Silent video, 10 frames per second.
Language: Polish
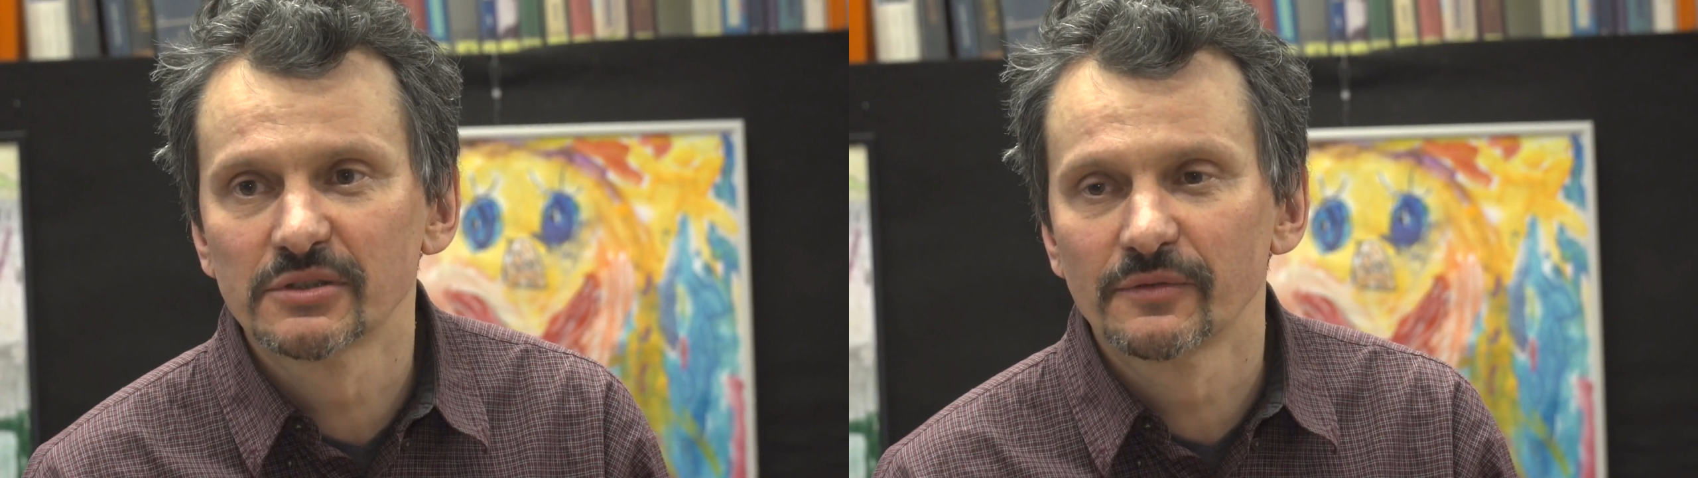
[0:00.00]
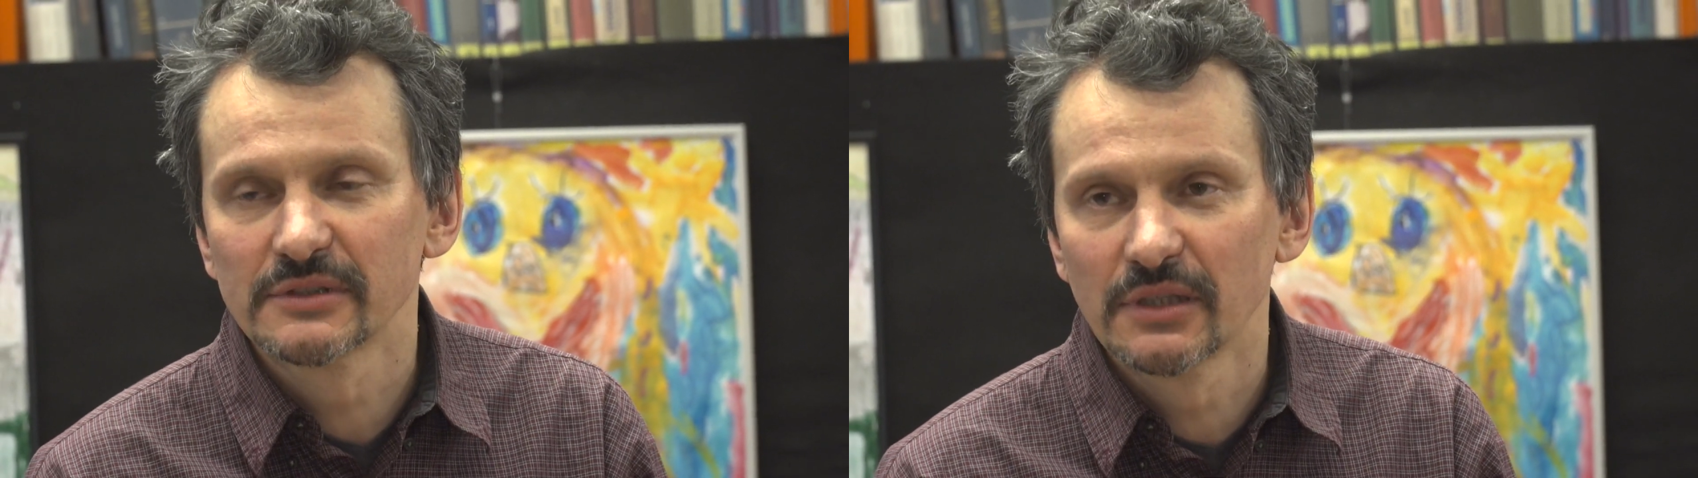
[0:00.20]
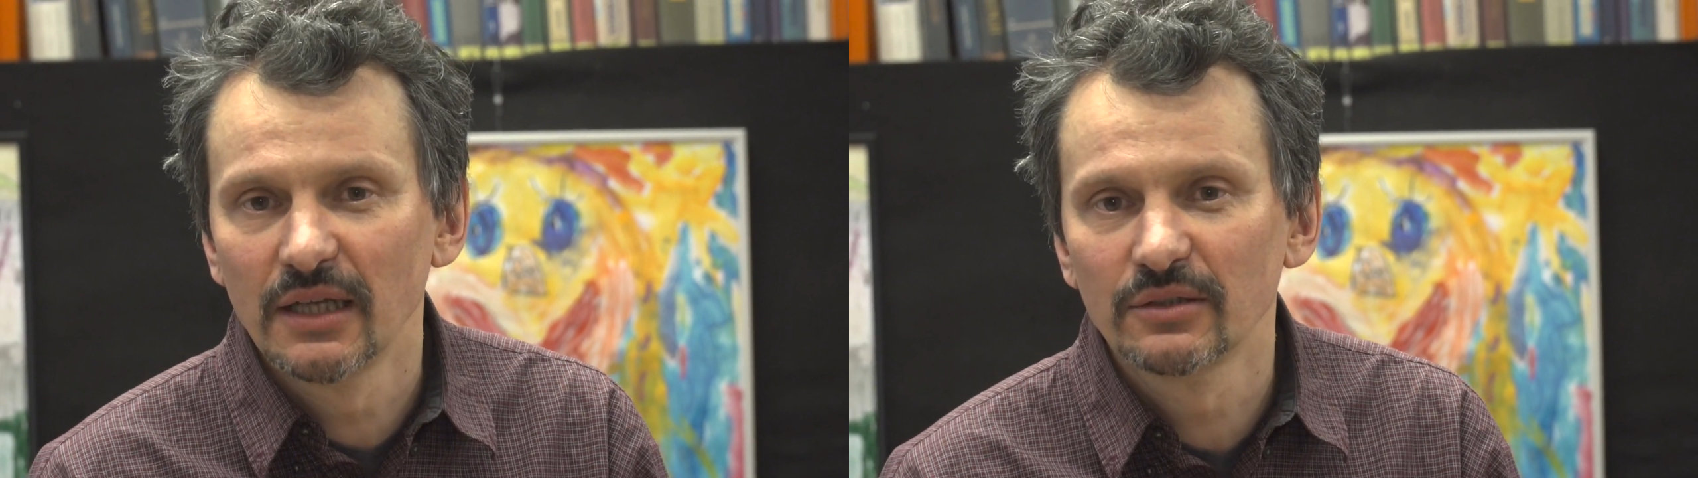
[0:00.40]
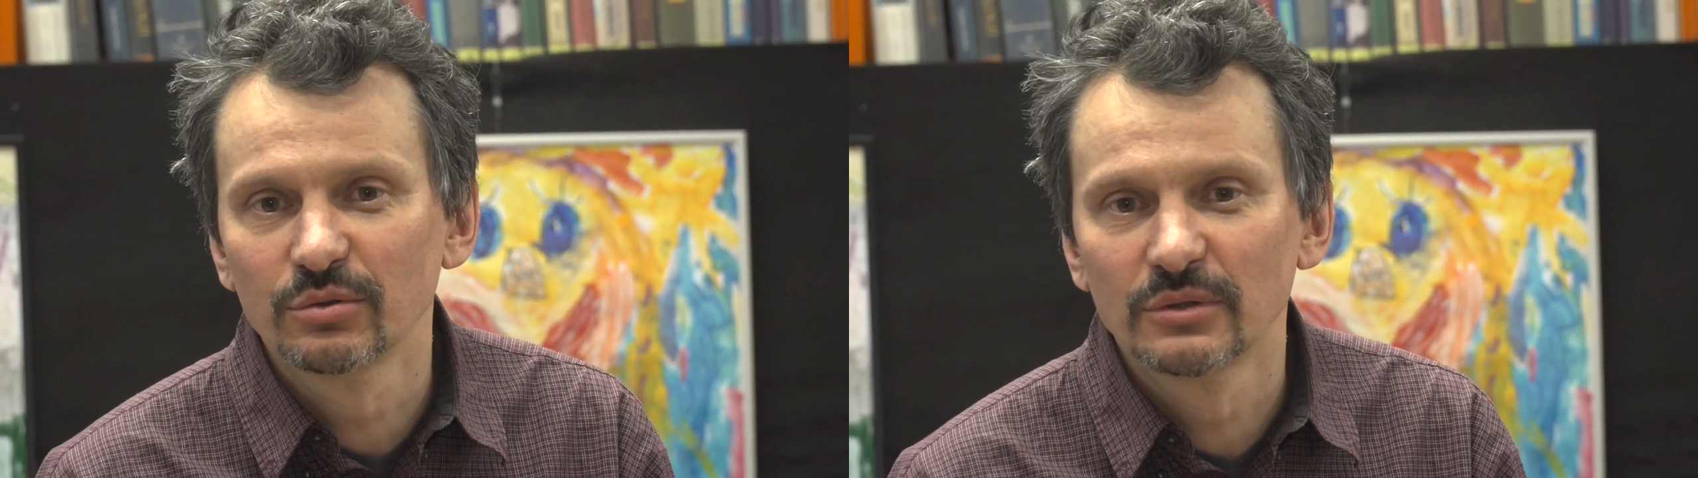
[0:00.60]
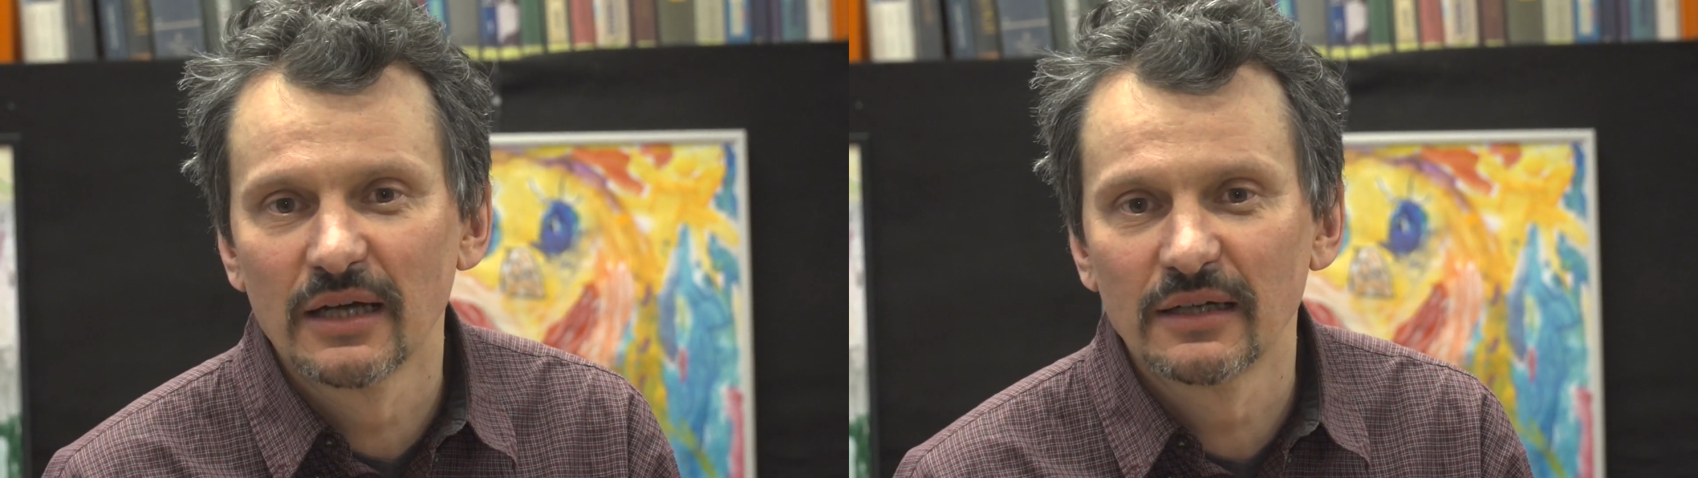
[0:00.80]

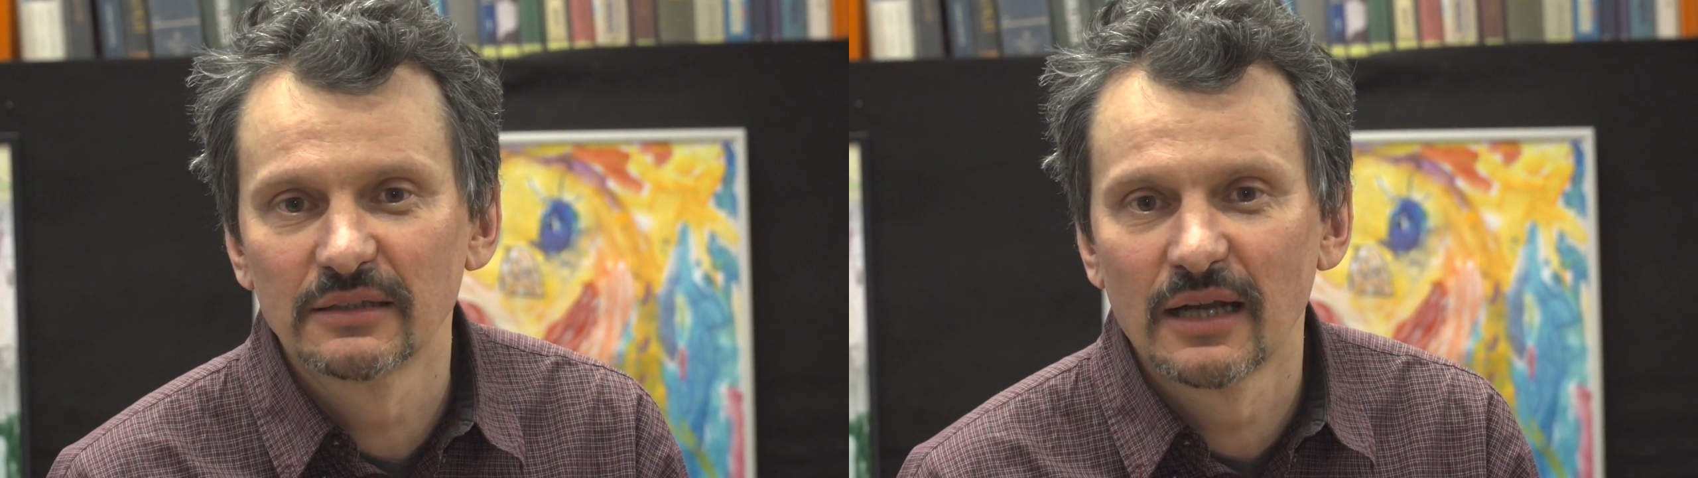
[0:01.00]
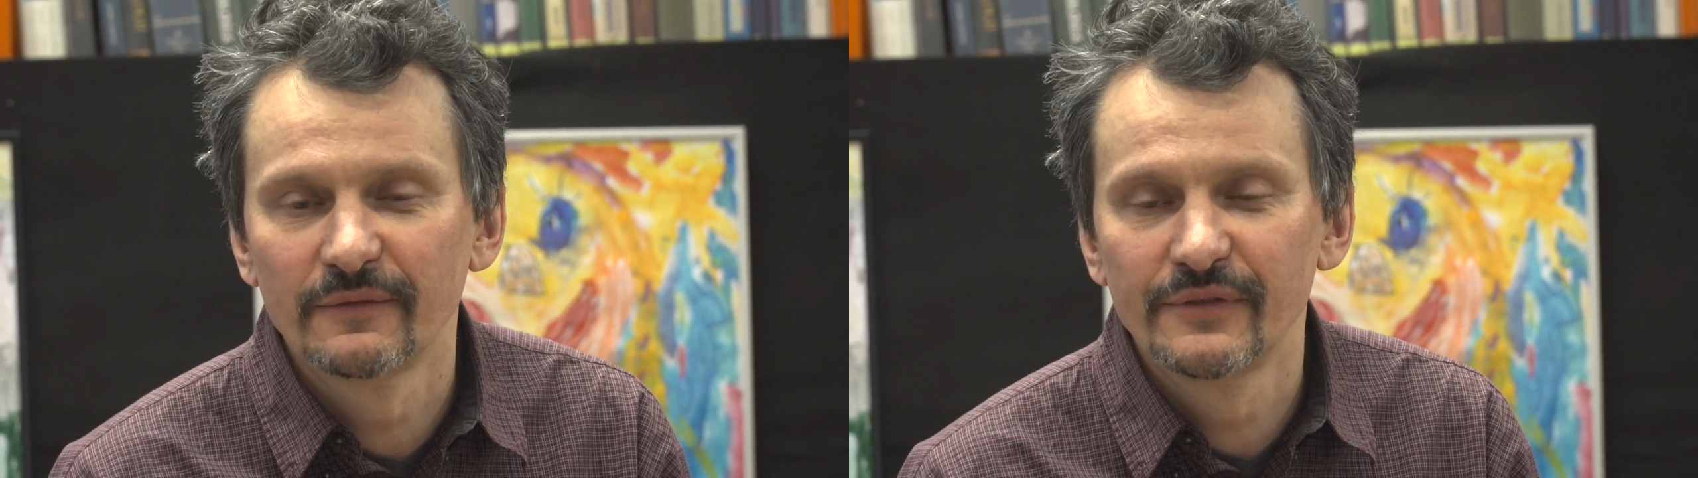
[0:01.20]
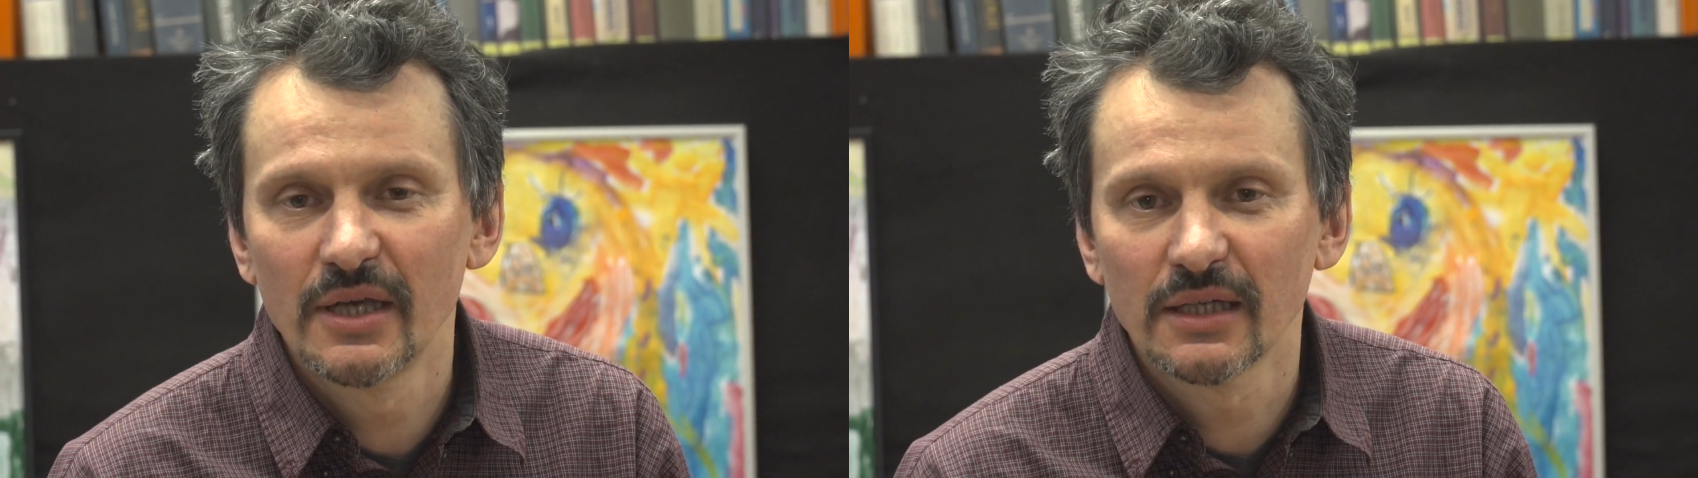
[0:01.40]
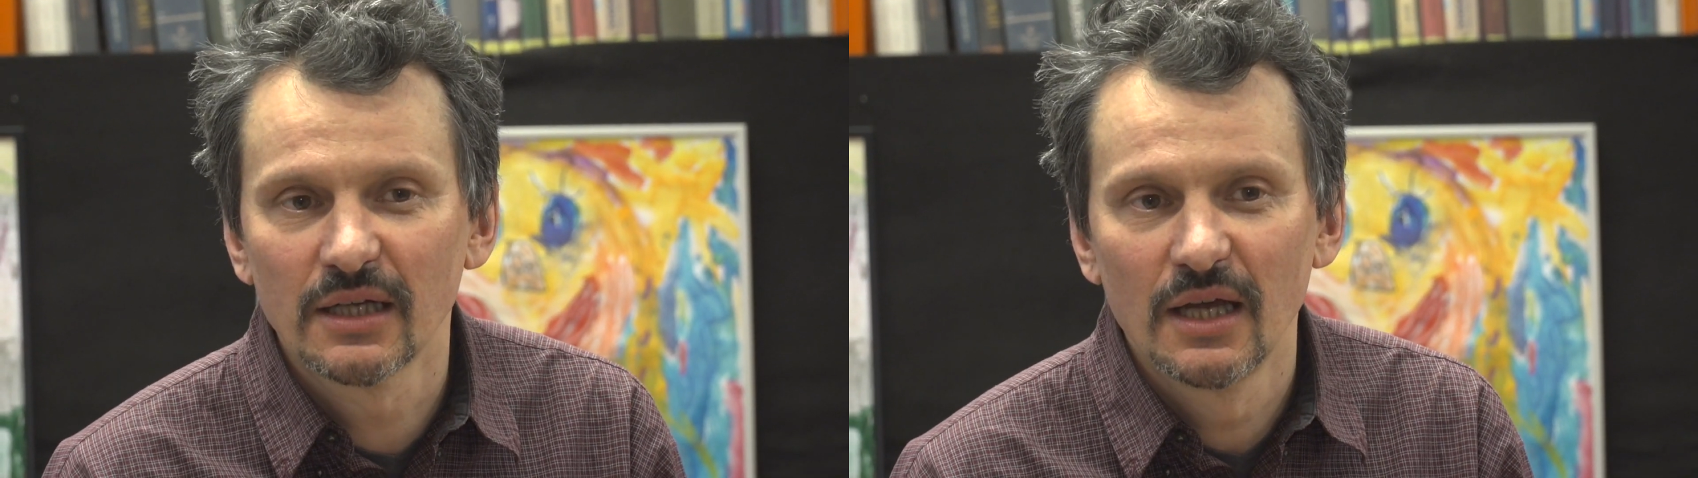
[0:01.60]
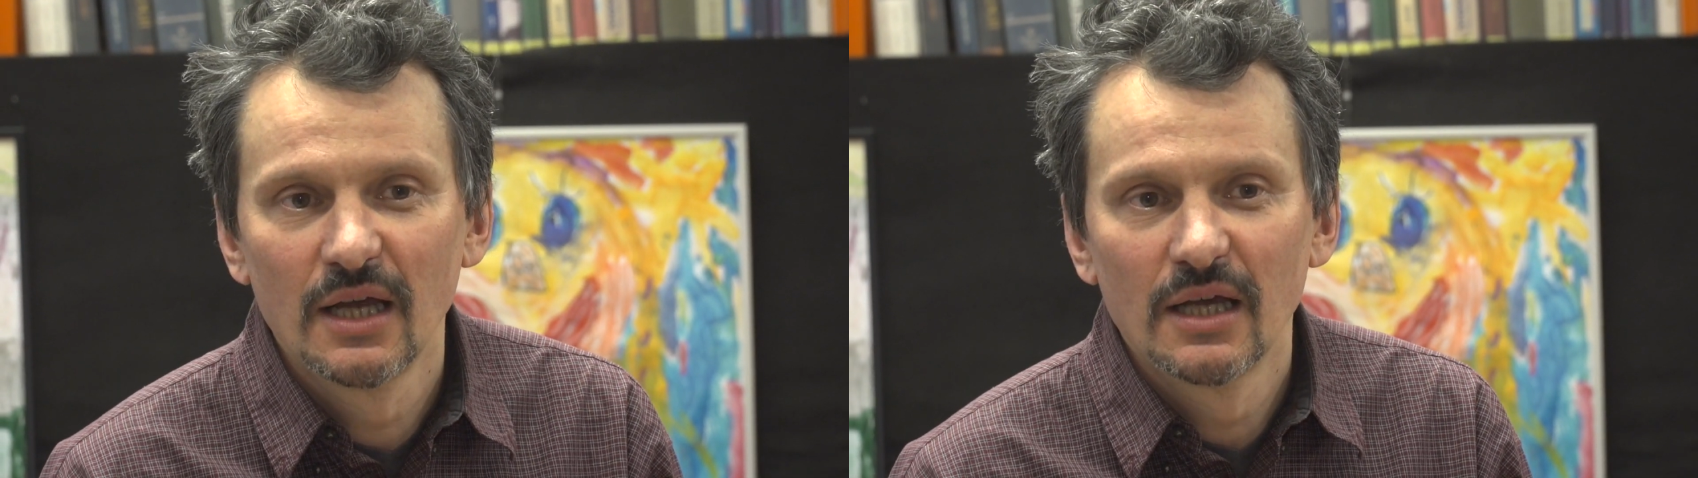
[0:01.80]
względu na, na wiek,